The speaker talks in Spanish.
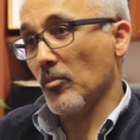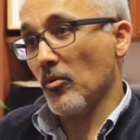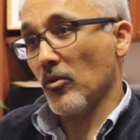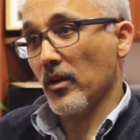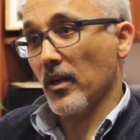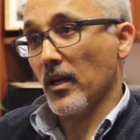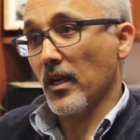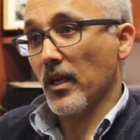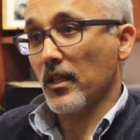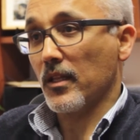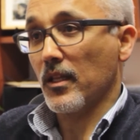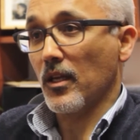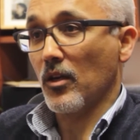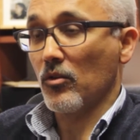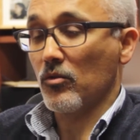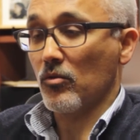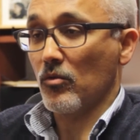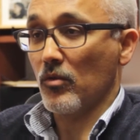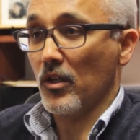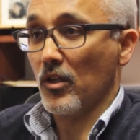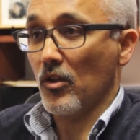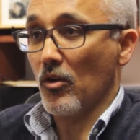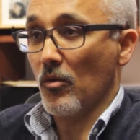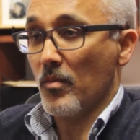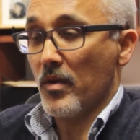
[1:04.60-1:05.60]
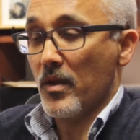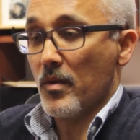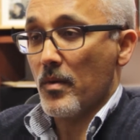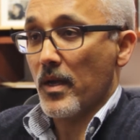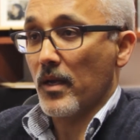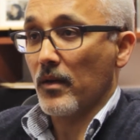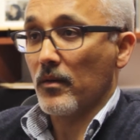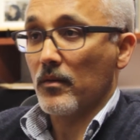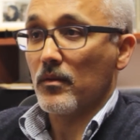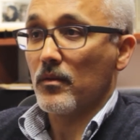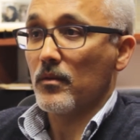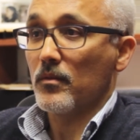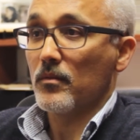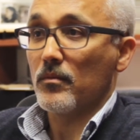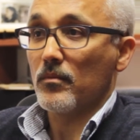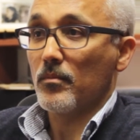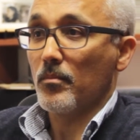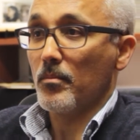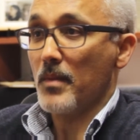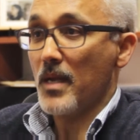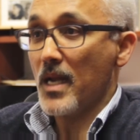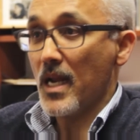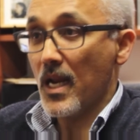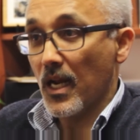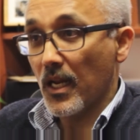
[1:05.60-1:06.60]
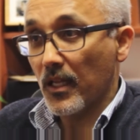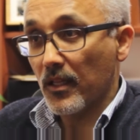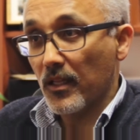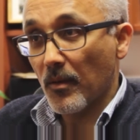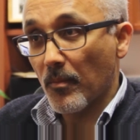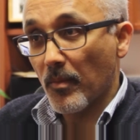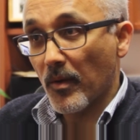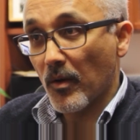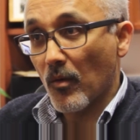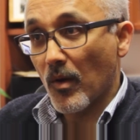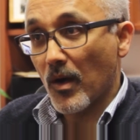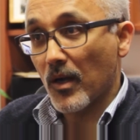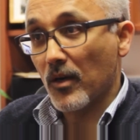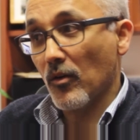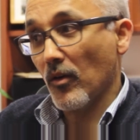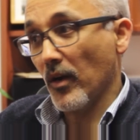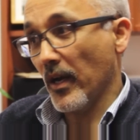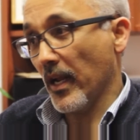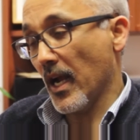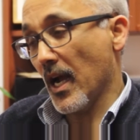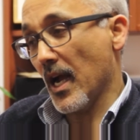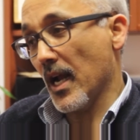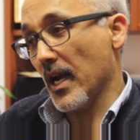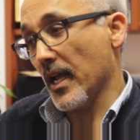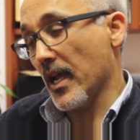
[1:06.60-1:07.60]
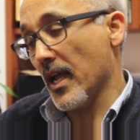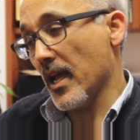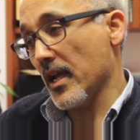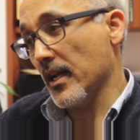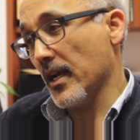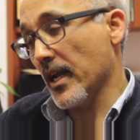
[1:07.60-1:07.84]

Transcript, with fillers: porque en Estados Unidos viven miles de peruanos legales e